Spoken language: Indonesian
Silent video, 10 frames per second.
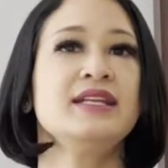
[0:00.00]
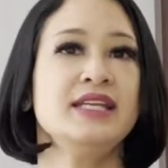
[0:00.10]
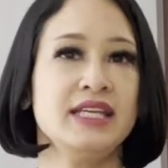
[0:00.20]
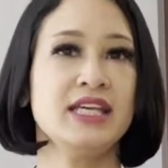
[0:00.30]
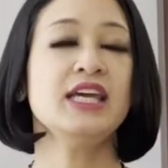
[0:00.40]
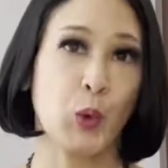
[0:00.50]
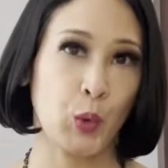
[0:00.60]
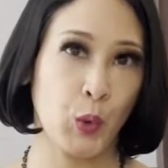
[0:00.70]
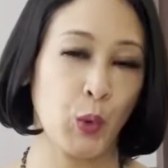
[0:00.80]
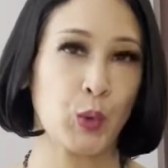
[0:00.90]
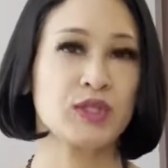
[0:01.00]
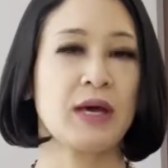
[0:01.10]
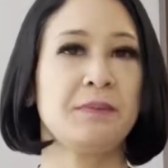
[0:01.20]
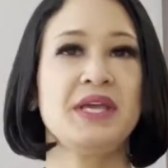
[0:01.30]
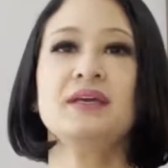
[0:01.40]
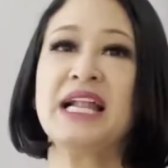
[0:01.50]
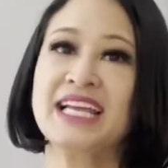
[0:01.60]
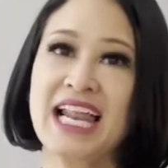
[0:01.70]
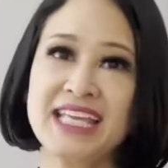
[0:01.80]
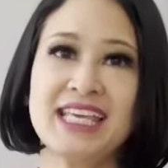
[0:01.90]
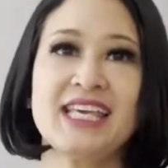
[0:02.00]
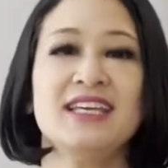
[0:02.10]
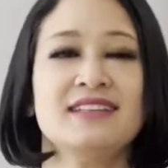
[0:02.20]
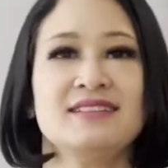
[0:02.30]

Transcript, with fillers: di toko, tapi balik lagi